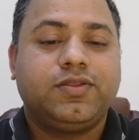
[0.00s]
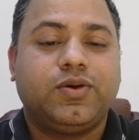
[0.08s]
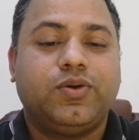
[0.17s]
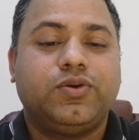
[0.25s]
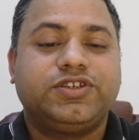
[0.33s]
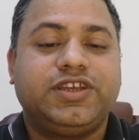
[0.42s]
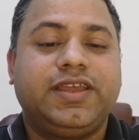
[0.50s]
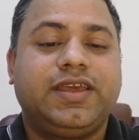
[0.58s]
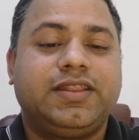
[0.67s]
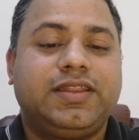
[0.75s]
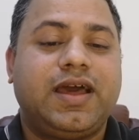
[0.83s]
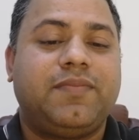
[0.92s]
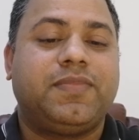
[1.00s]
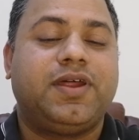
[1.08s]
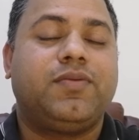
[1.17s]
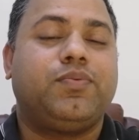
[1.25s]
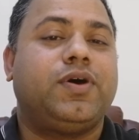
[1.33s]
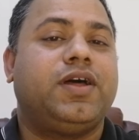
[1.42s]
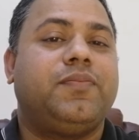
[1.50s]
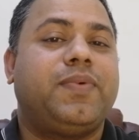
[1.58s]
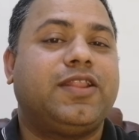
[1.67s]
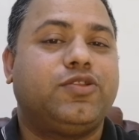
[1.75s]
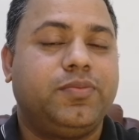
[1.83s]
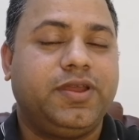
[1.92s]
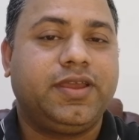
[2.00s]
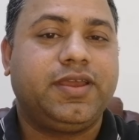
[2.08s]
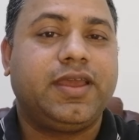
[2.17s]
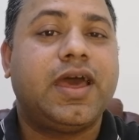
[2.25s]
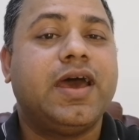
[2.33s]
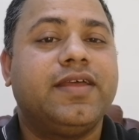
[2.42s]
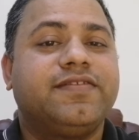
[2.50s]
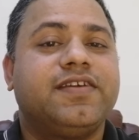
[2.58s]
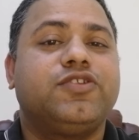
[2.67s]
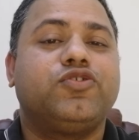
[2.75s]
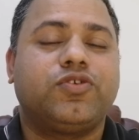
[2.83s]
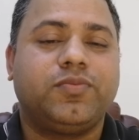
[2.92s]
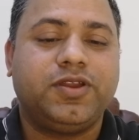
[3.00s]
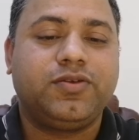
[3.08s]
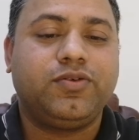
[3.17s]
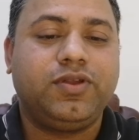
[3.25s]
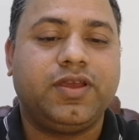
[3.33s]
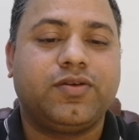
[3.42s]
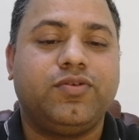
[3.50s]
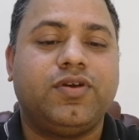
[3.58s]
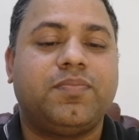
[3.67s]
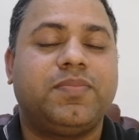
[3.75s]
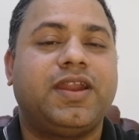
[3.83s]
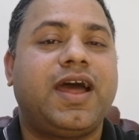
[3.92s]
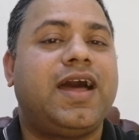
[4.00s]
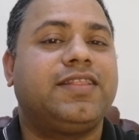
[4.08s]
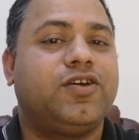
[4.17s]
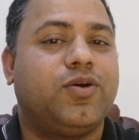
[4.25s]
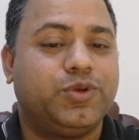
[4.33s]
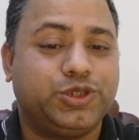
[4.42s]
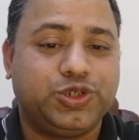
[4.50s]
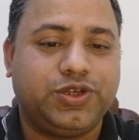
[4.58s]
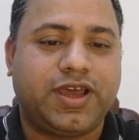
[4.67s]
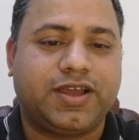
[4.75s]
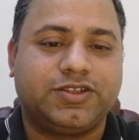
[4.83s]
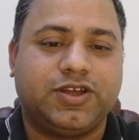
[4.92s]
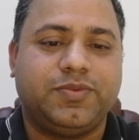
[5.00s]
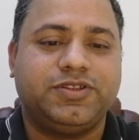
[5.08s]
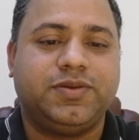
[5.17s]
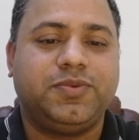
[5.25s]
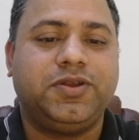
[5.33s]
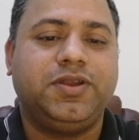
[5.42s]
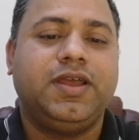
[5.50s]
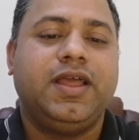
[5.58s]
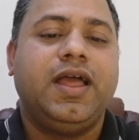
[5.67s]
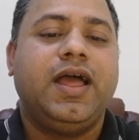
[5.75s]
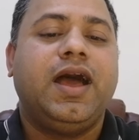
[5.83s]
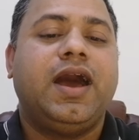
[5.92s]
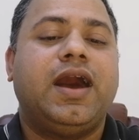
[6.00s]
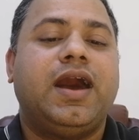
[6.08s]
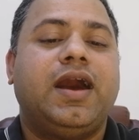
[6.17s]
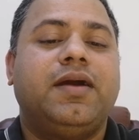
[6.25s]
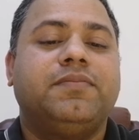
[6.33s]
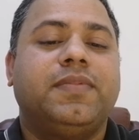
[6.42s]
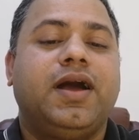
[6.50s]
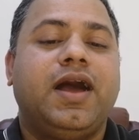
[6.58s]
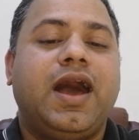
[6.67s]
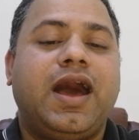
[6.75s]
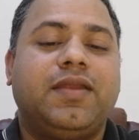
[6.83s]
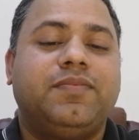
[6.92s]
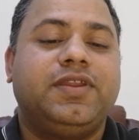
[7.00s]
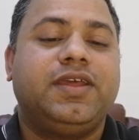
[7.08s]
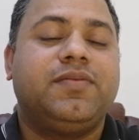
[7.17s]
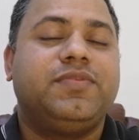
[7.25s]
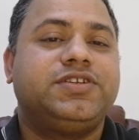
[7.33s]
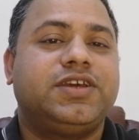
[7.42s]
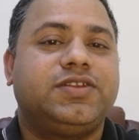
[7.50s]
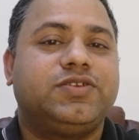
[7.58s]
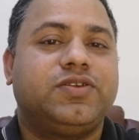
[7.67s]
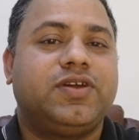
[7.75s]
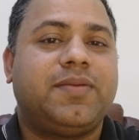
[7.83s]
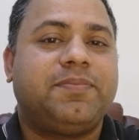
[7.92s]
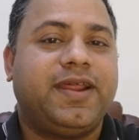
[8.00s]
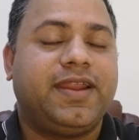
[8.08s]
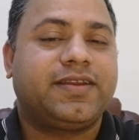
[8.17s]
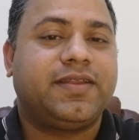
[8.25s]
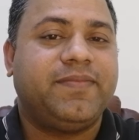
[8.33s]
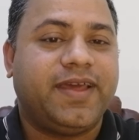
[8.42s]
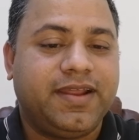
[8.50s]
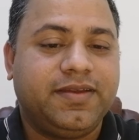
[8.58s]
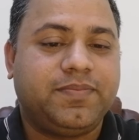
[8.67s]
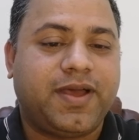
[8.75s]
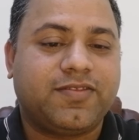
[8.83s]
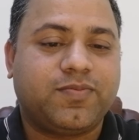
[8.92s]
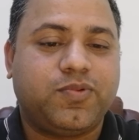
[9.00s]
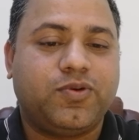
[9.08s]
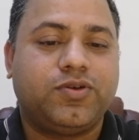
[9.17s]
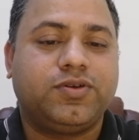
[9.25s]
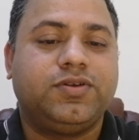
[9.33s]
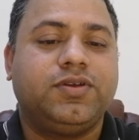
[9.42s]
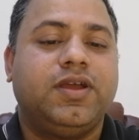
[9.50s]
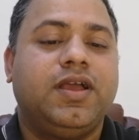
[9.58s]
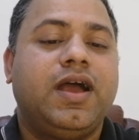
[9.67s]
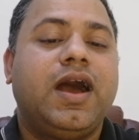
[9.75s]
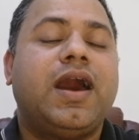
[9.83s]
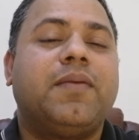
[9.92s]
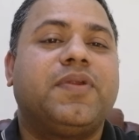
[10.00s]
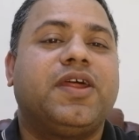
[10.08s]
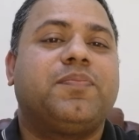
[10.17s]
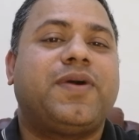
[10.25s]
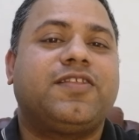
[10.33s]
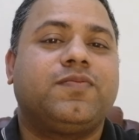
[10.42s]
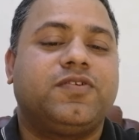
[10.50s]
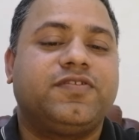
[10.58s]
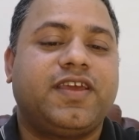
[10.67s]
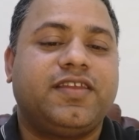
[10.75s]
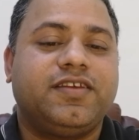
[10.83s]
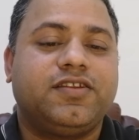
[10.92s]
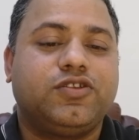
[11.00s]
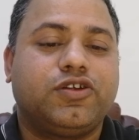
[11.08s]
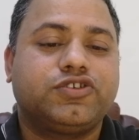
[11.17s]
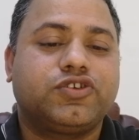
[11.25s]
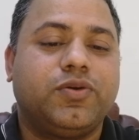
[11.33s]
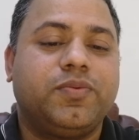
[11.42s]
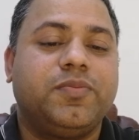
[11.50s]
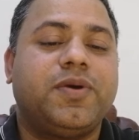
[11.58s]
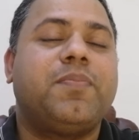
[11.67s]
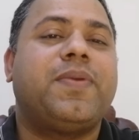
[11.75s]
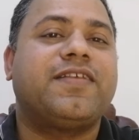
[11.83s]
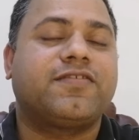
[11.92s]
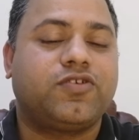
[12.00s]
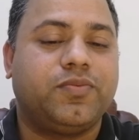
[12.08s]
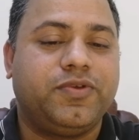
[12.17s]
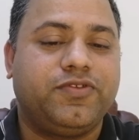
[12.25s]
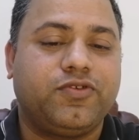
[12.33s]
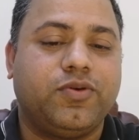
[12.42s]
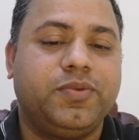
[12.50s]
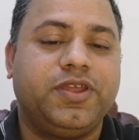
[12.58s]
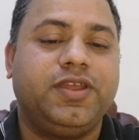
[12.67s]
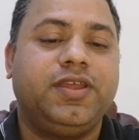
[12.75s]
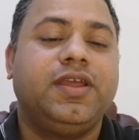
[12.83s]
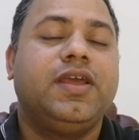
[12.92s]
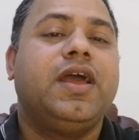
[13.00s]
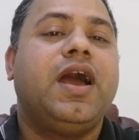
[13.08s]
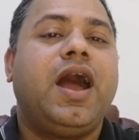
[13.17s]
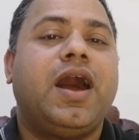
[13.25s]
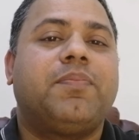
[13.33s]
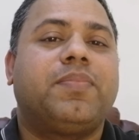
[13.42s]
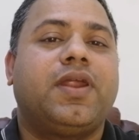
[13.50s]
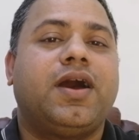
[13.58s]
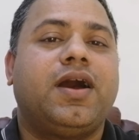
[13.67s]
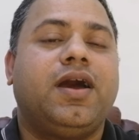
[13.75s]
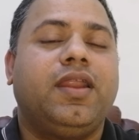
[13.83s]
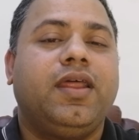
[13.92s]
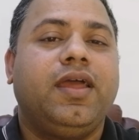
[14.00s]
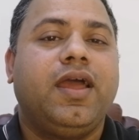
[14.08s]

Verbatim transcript: তো সেই ক্ষেত্রে আপনার প্রাথমিক যে ডকুমেন্টগুলো এগুলো আপনার হাতে অবশ্যই রাখতে হবে যেমন আলবেনিয়া ভিসার জন্য আপনার একটি ব্যালিড পাসপোর্ট আপনার পাসপোর্ট সাইজের দশ কপি বা পাঁচ কপি ছবি আপনার